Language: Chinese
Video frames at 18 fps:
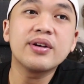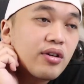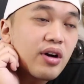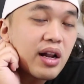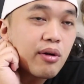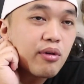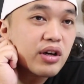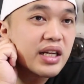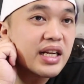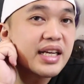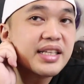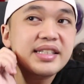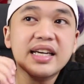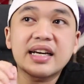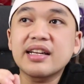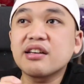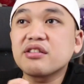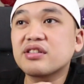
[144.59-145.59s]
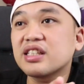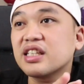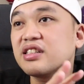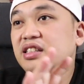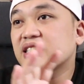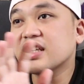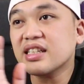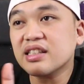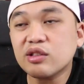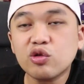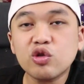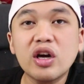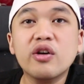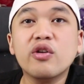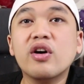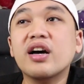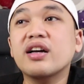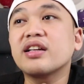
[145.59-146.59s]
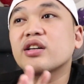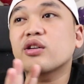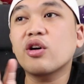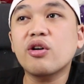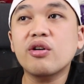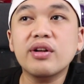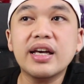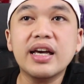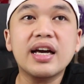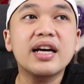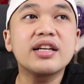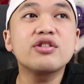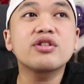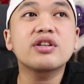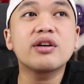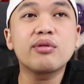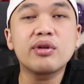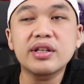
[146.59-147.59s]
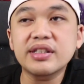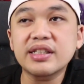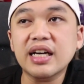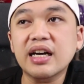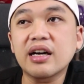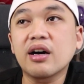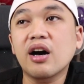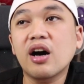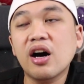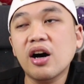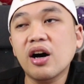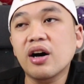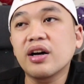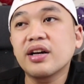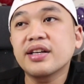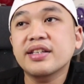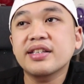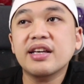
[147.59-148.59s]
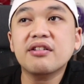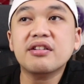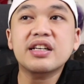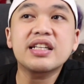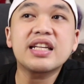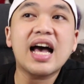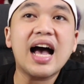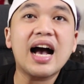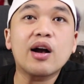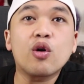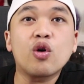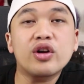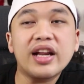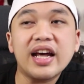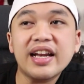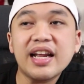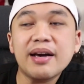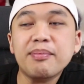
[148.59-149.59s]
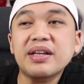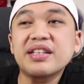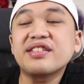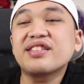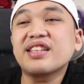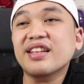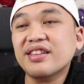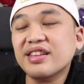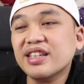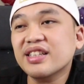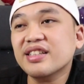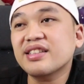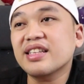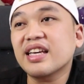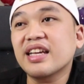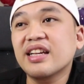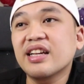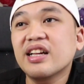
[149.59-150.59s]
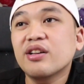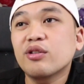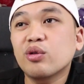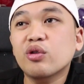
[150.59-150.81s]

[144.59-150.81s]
后来我跟他讲了整个状况了过后呢，他就跟我讲哦，要跟阿哥大那边 settle 先。